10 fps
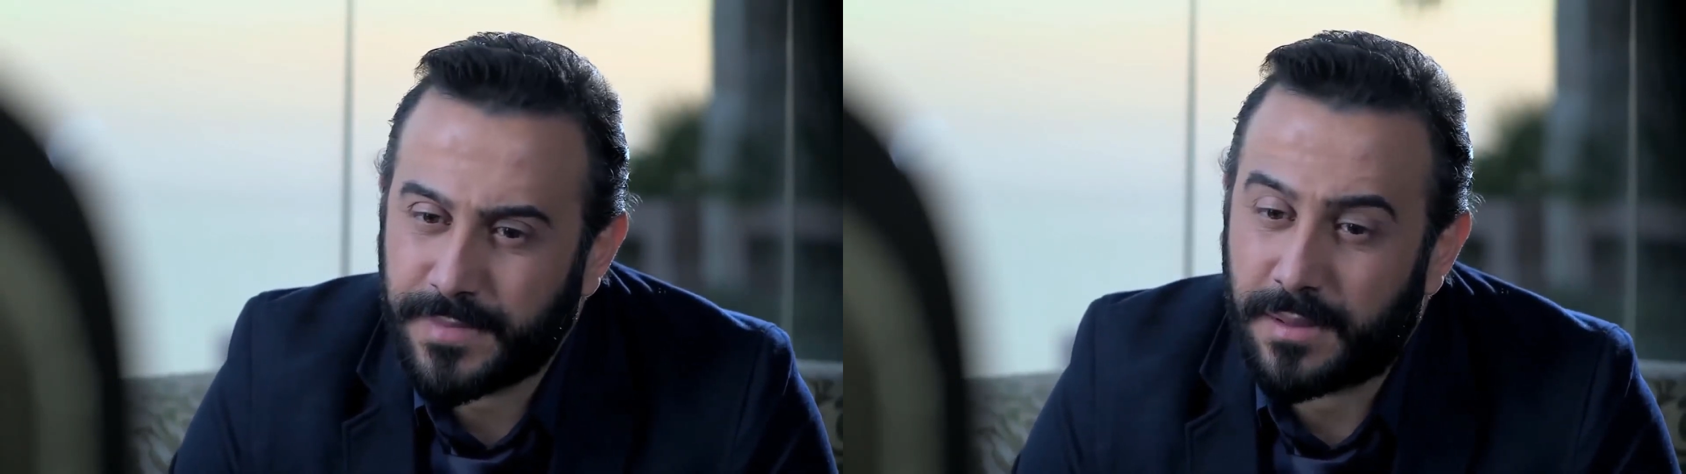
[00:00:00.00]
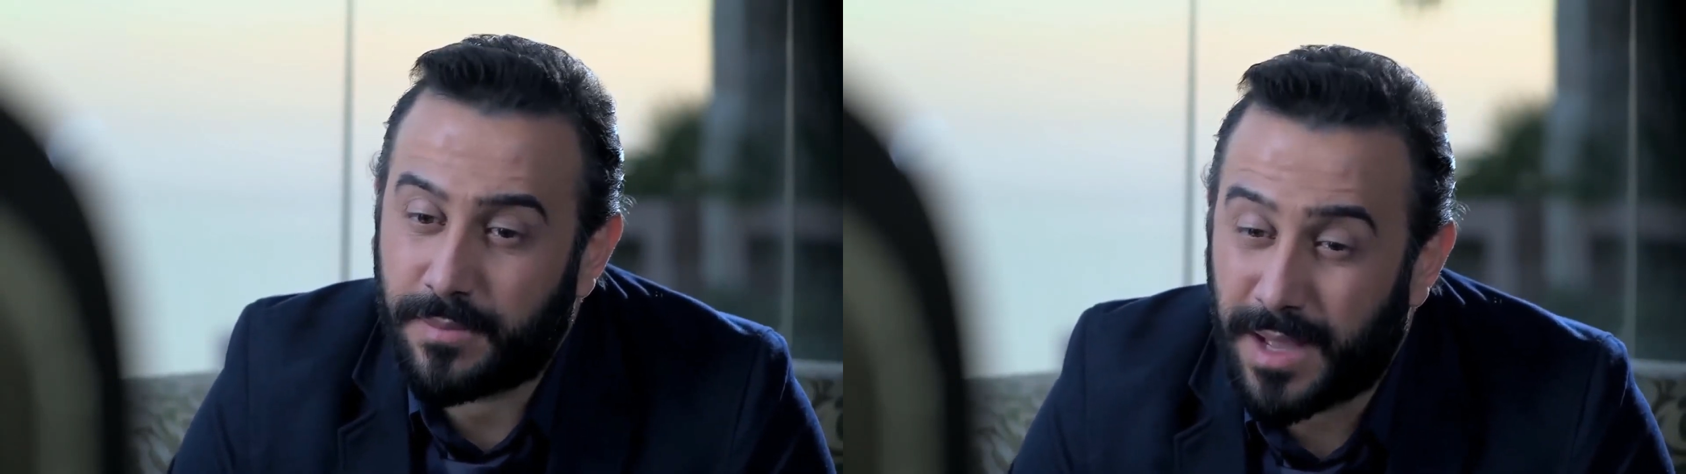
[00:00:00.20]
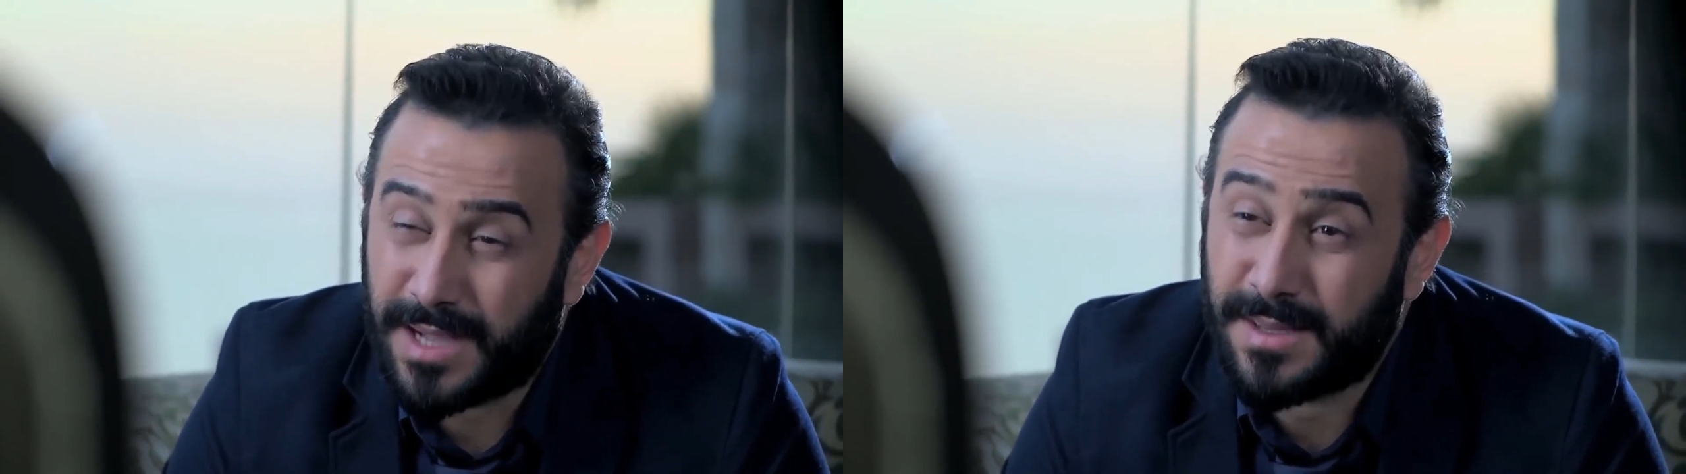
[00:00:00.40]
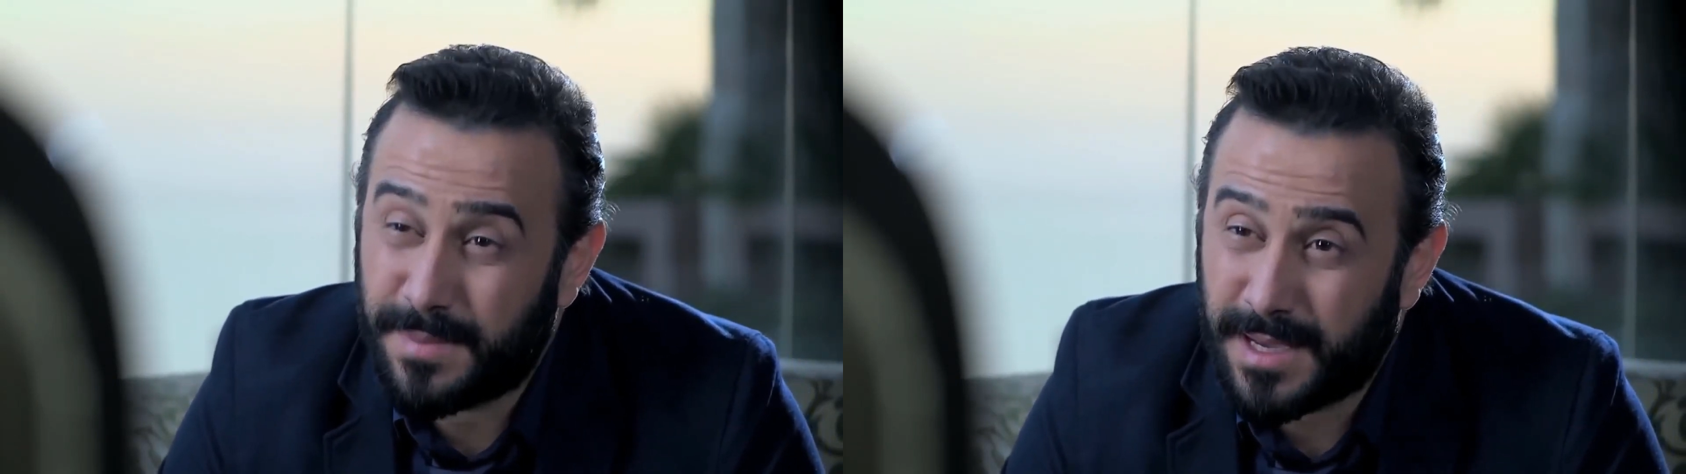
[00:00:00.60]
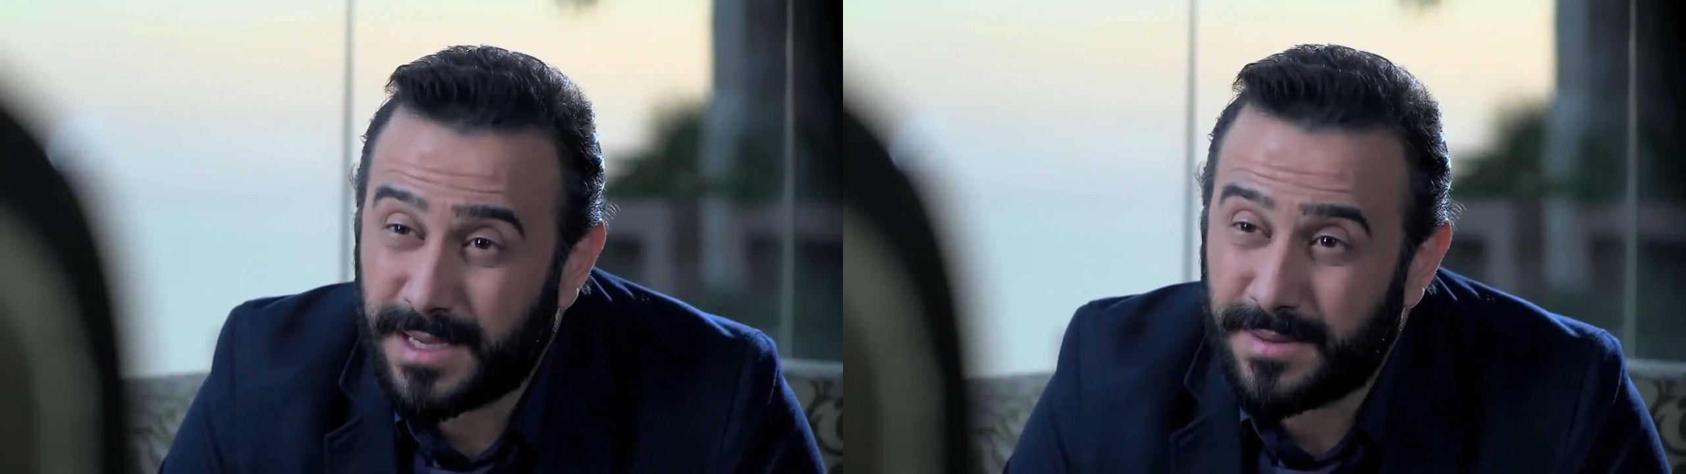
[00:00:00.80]
البضاعة
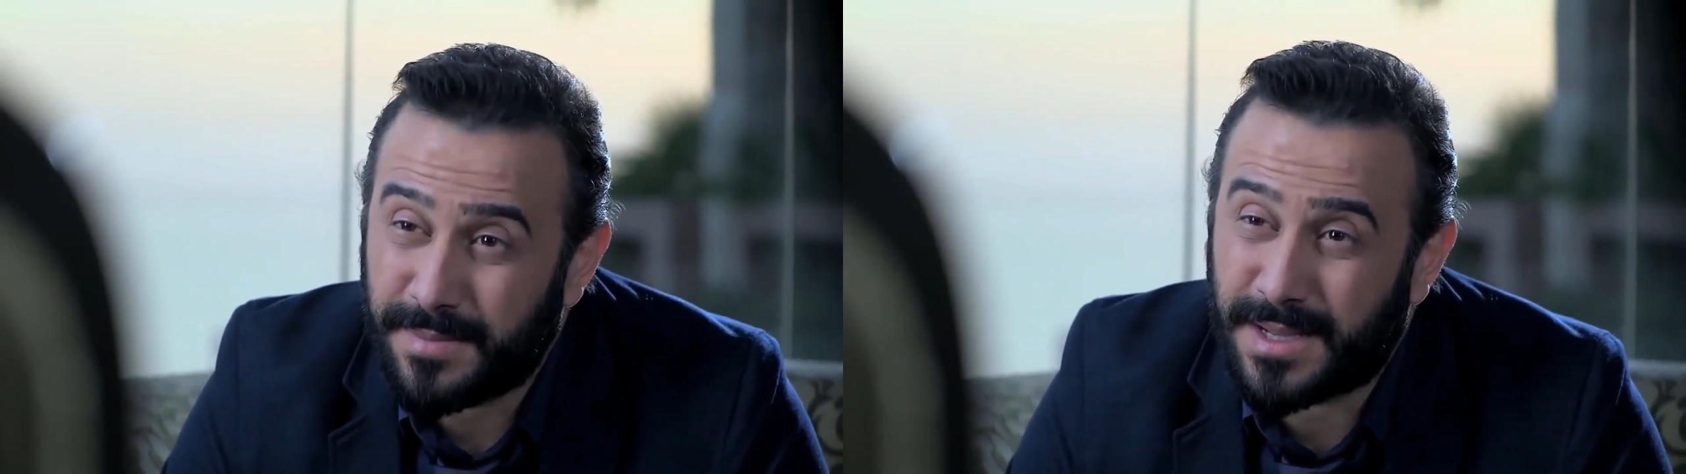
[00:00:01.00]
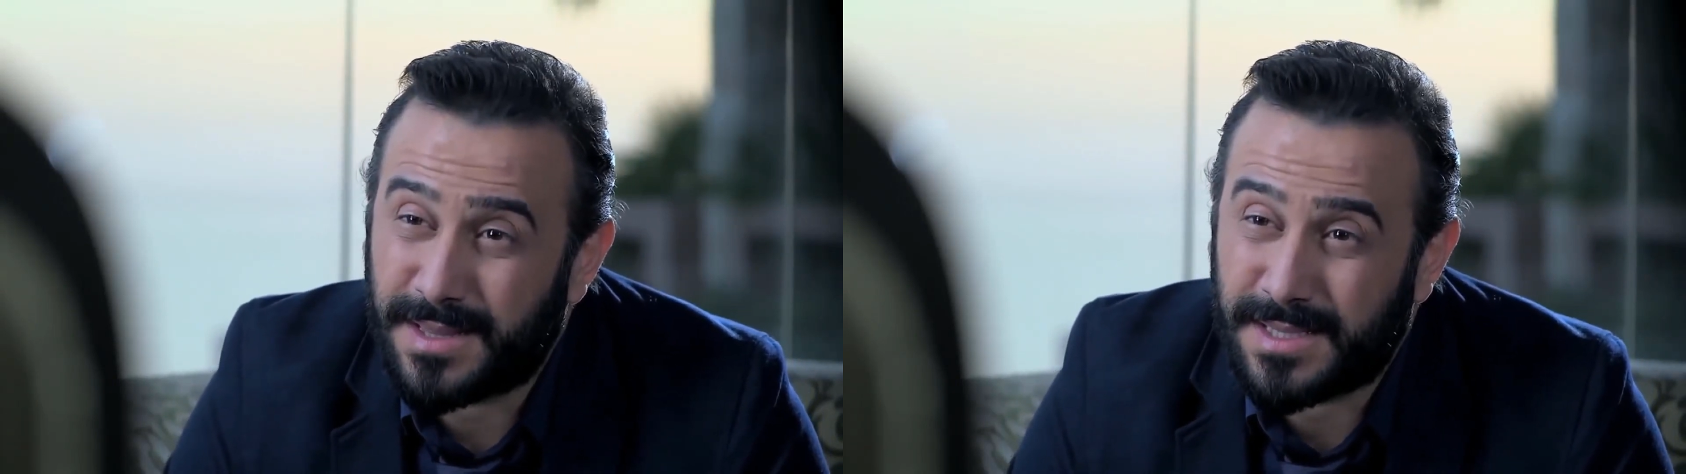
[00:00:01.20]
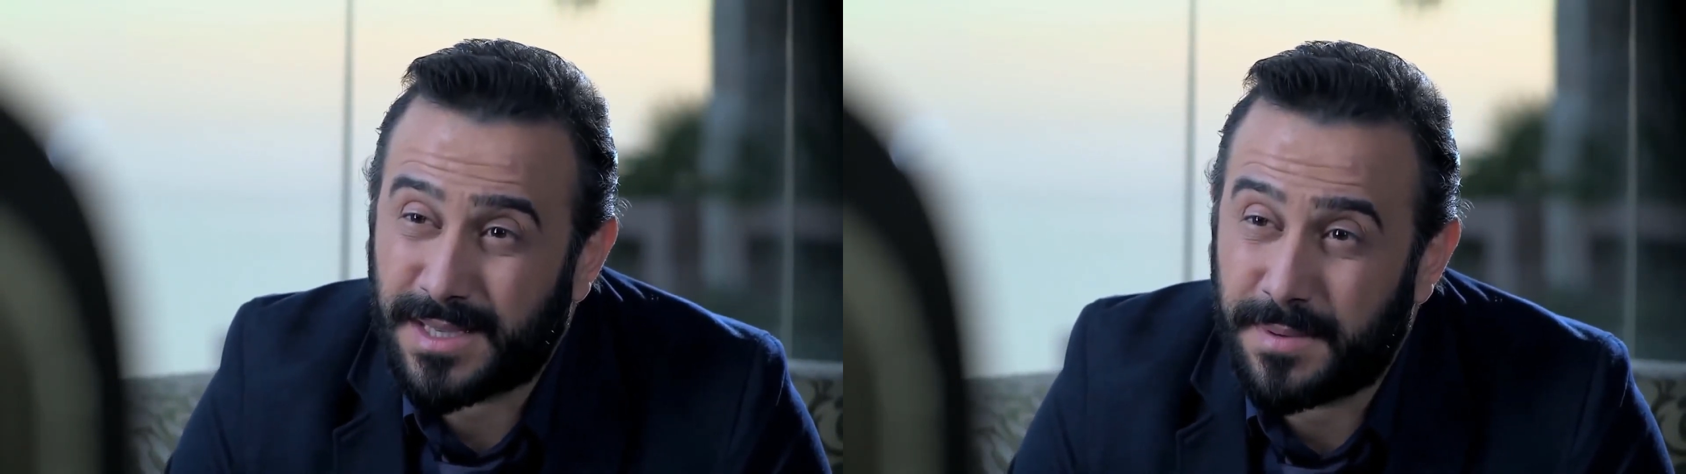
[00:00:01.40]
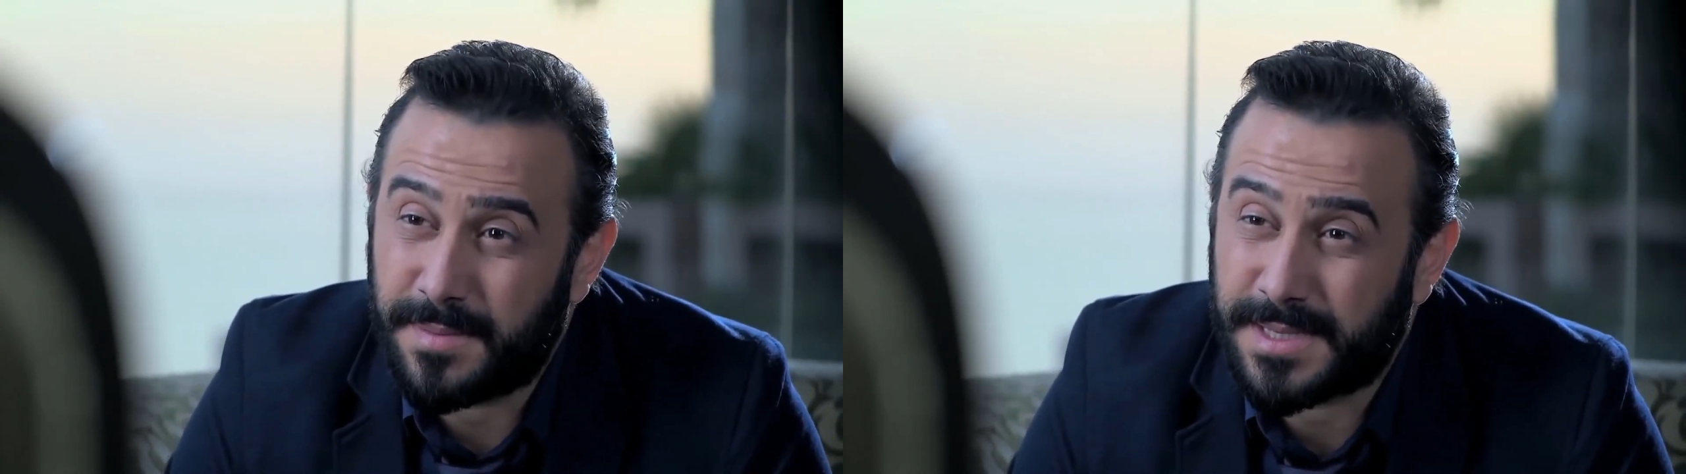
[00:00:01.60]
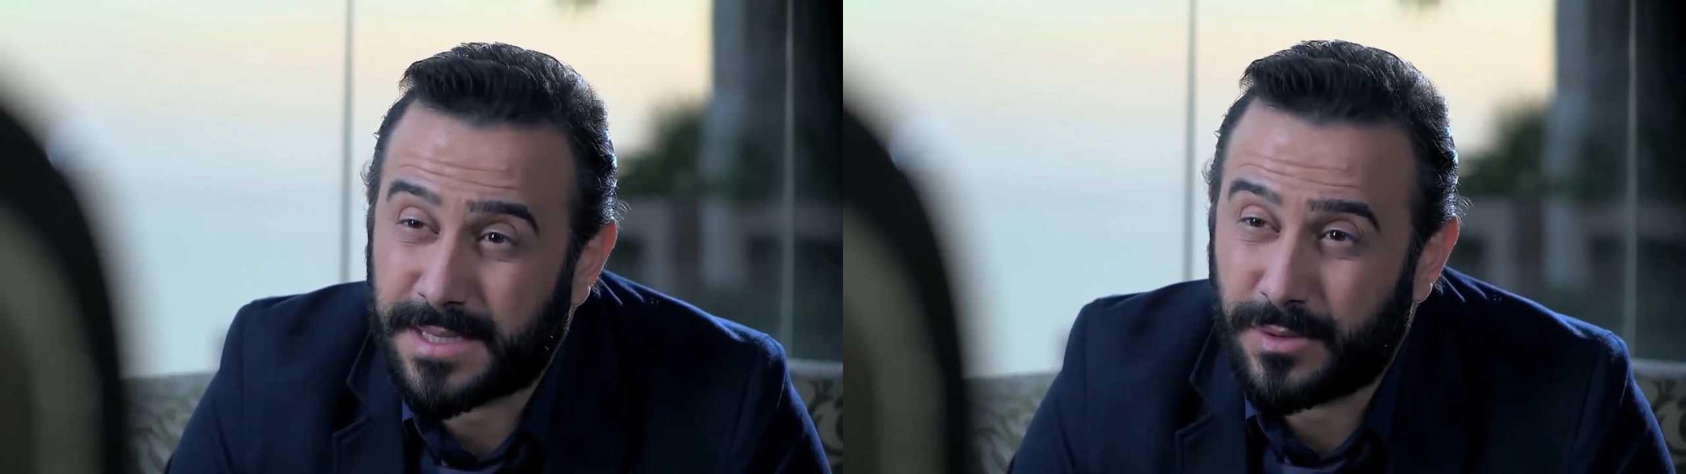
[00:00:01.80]
تبعي مكدسة
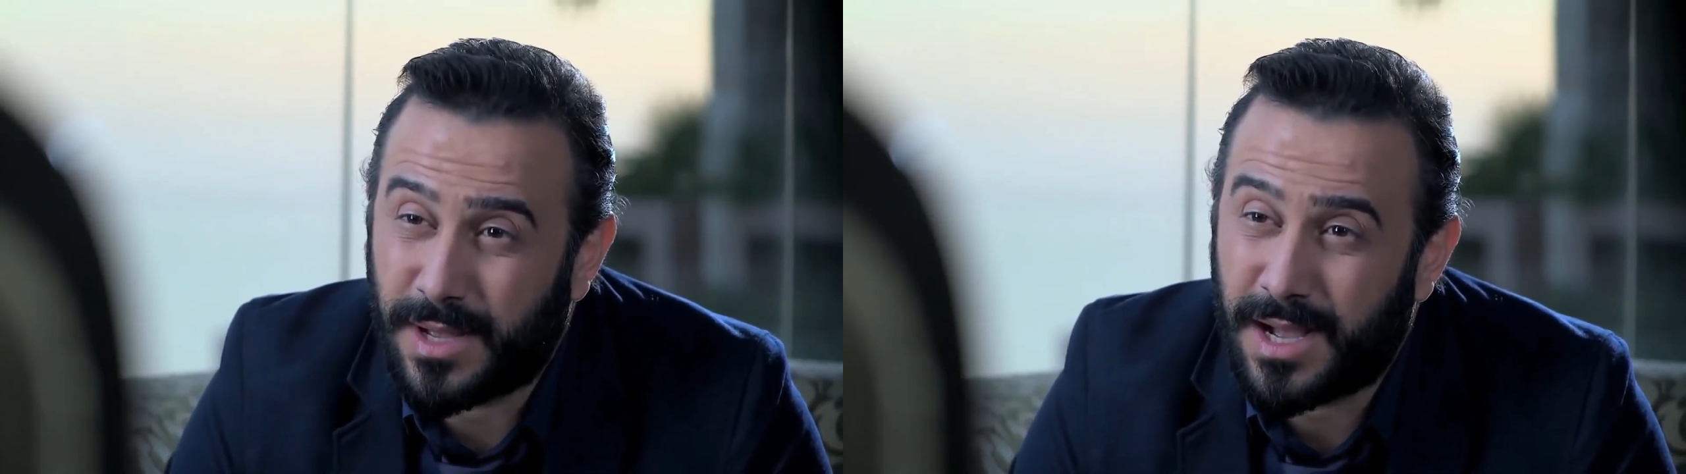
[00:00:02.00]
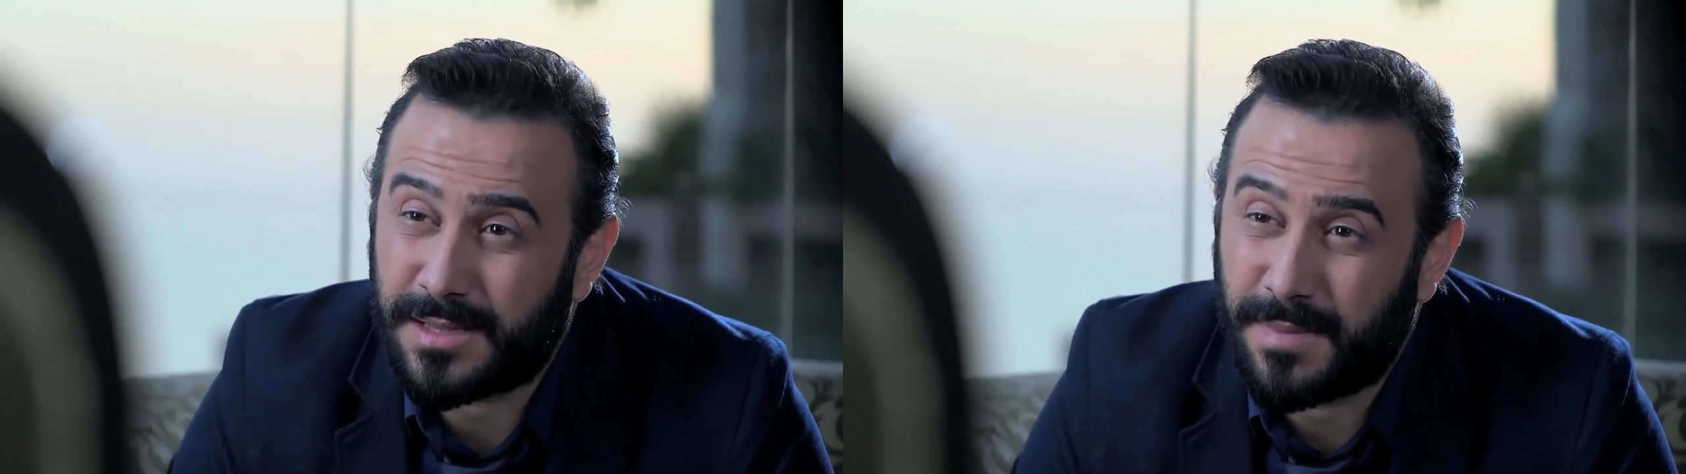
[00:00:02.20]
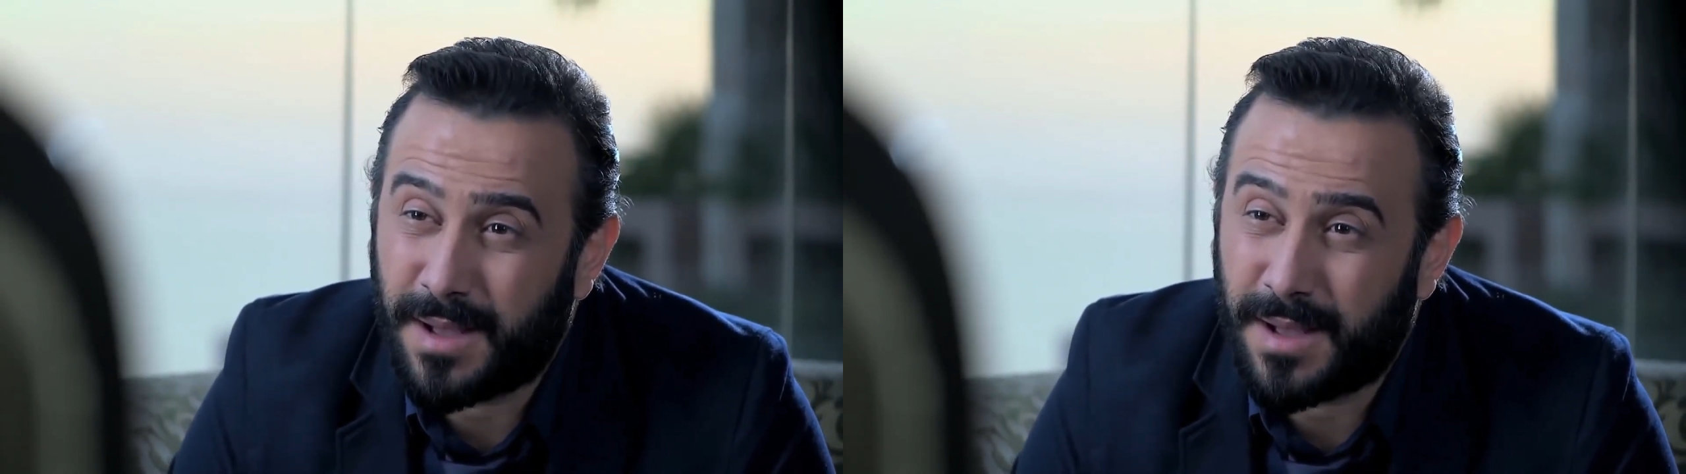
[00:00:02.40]
بالمستودعات